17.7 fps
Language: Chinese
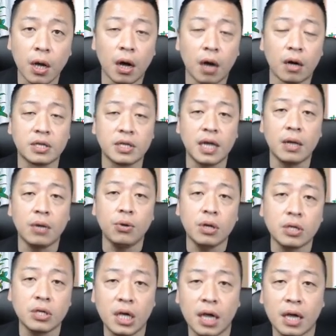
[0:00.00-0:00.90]
哦，在
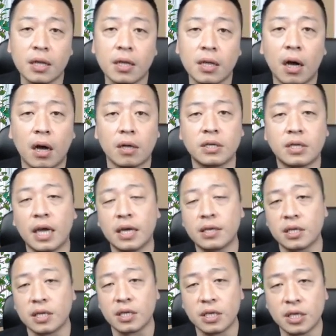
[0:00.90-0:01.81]
月线，哦，在
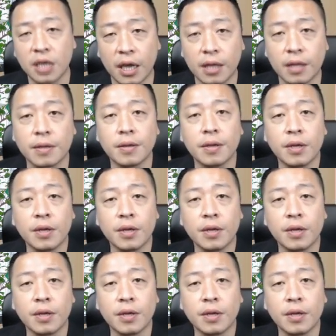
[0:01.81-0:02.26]
颈线。